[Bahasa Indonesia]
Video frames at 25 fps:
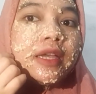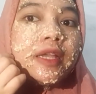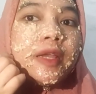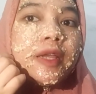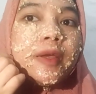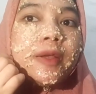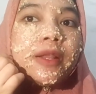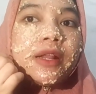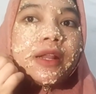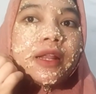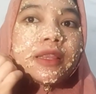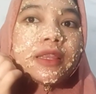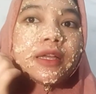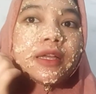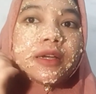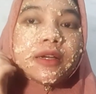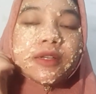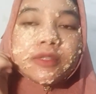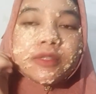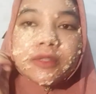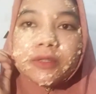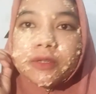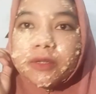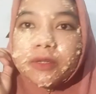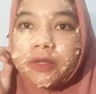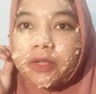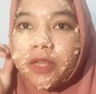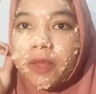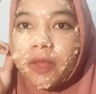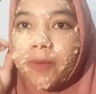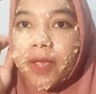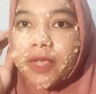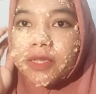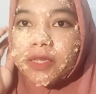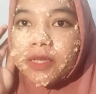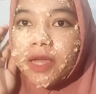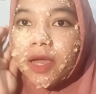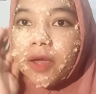ini udah rata ke seluruh kulit
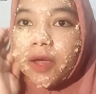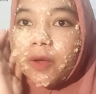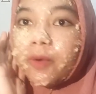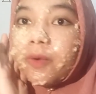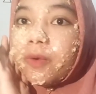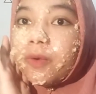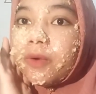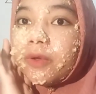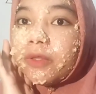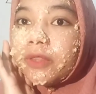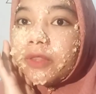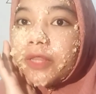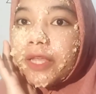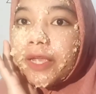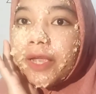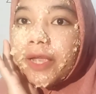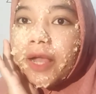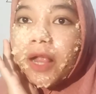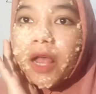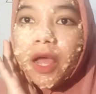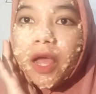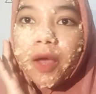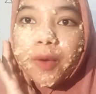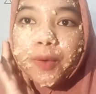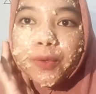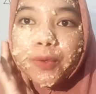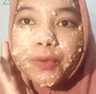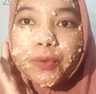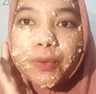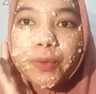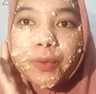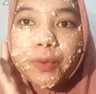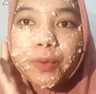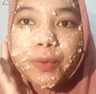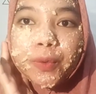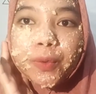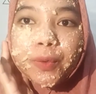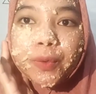wajah aku tinggal aku
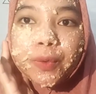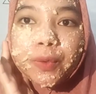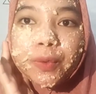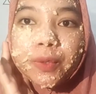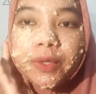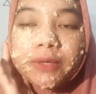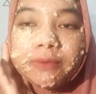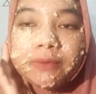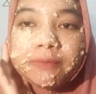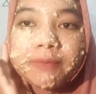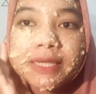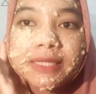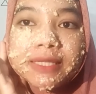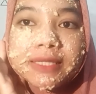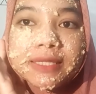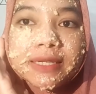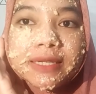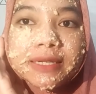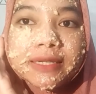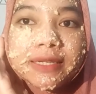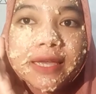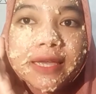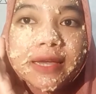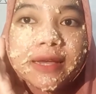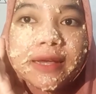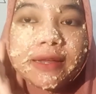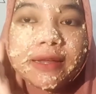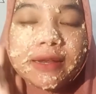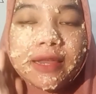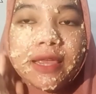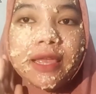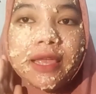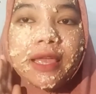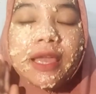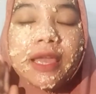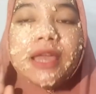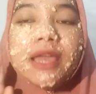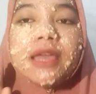tunggu maskernya
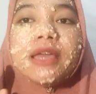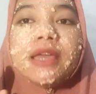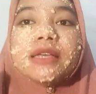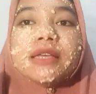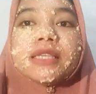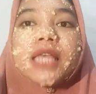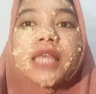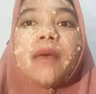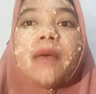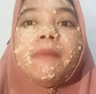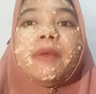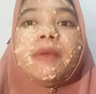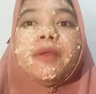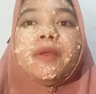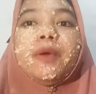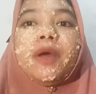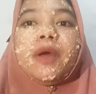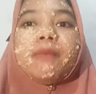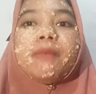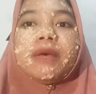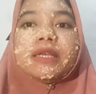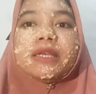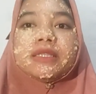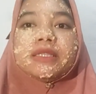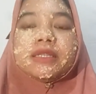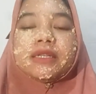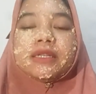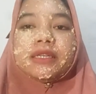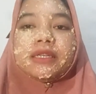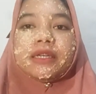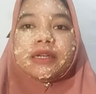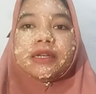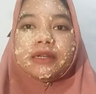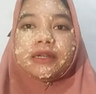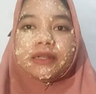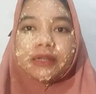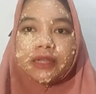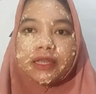kering saya menunggu
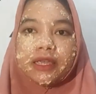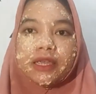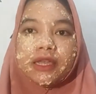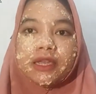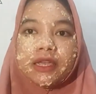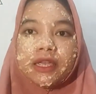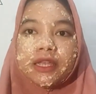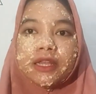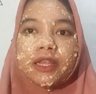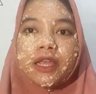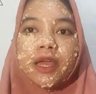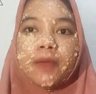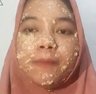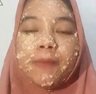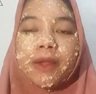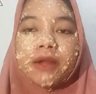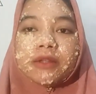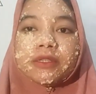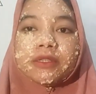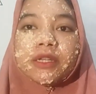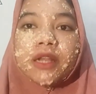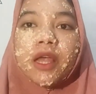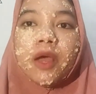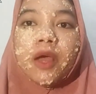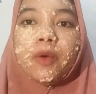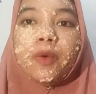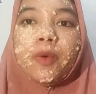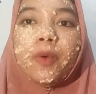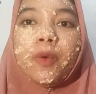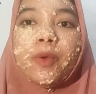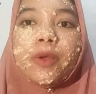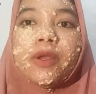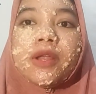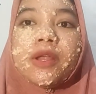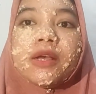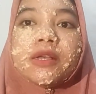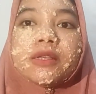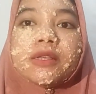maskernya kering ini ya, barusan
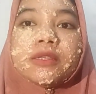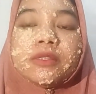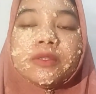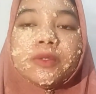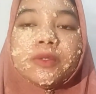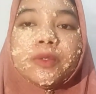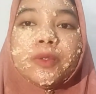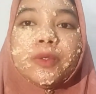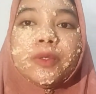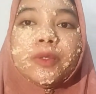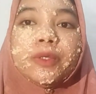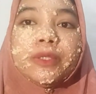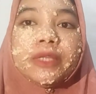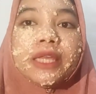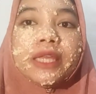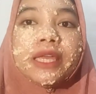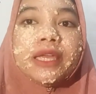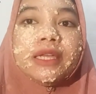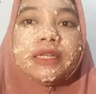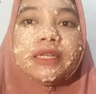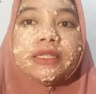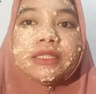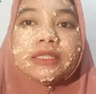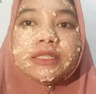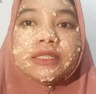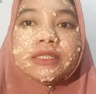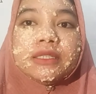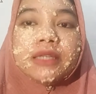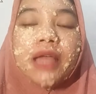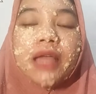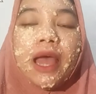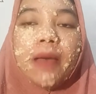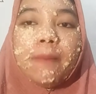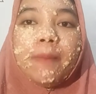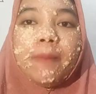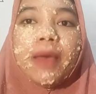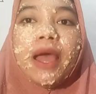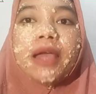aku udah googling
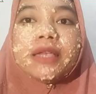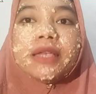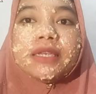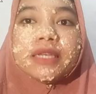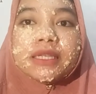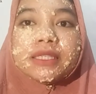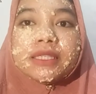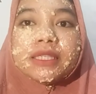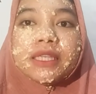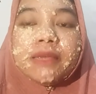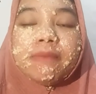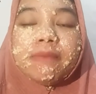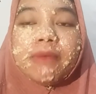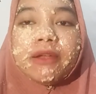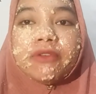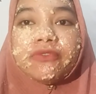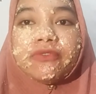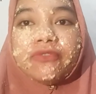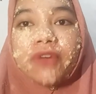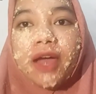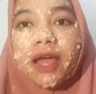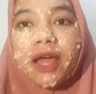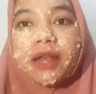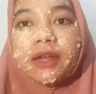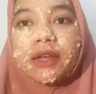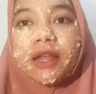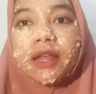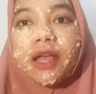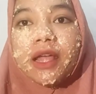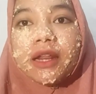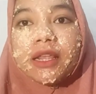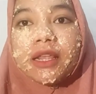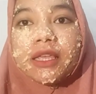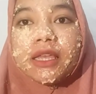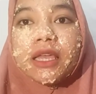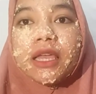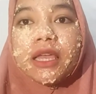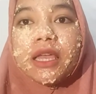apa aja sih manfaat
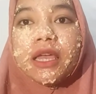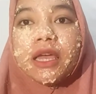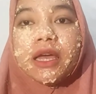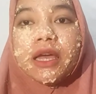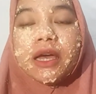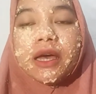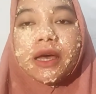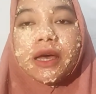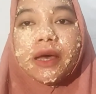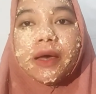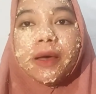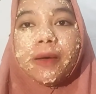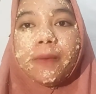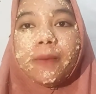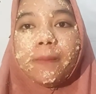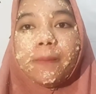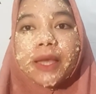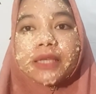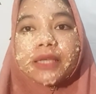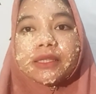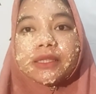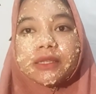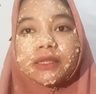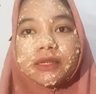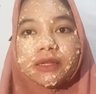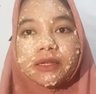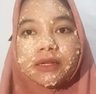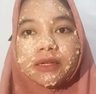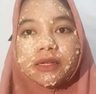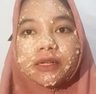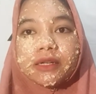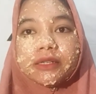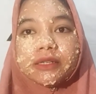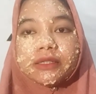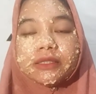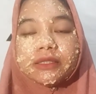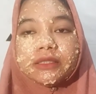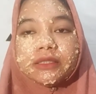dari uh,
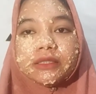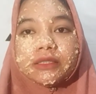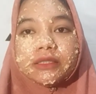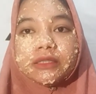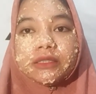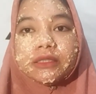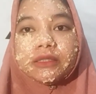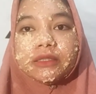masker